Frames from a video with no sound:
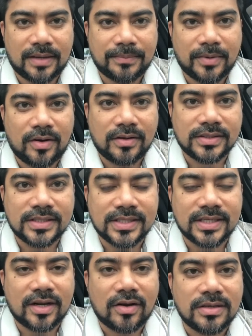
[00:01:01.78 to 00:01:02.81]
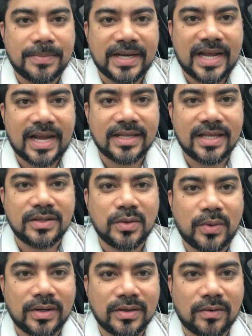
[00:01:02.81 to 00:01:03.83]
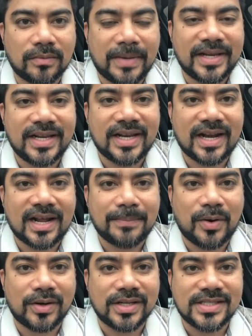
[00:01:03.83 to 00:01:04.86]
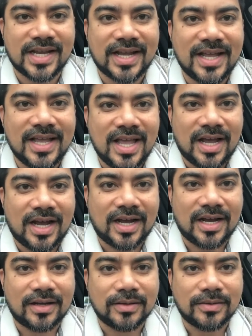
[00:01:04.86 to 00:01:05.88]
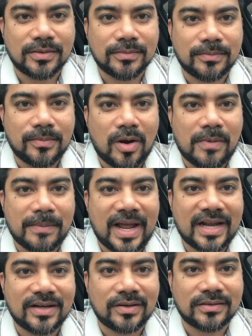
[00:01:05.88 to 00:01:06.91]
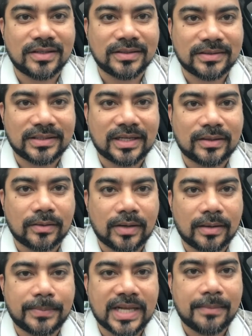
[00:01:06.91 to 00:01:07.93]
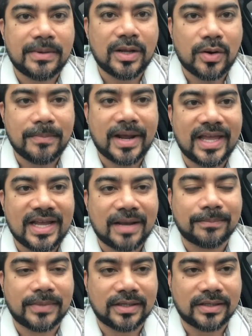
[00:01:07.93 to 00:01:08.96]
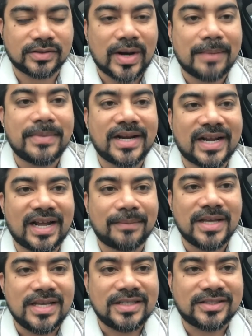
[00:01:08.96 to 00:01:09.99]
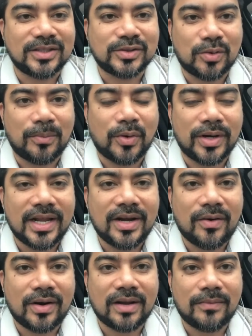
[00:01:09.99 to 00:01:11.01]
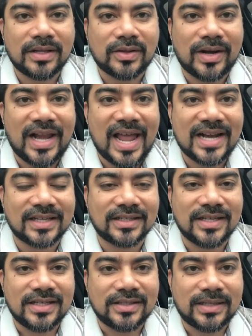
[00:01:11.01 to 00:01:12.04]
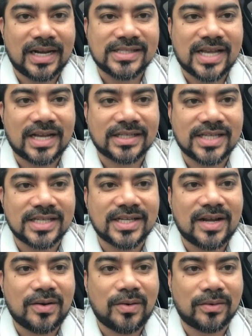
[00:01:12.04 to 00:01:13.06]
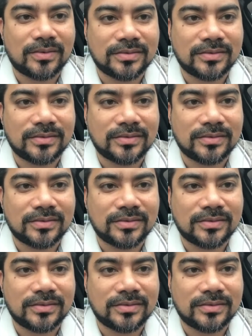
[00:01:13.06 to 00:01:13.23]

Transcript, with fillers: ครับก็จริงๆเนี่ยก็คือเป็นการทิ้งทวนของไบเดนนะครับก่อนที่จะมอบอำนาจประธานรดีคนใหม่ให้กับทรัมป์นะครับ ซึ่งส่งผลแน่นอนครับว่าตอนแรกเนี่ยหลังจากชัยชนะของ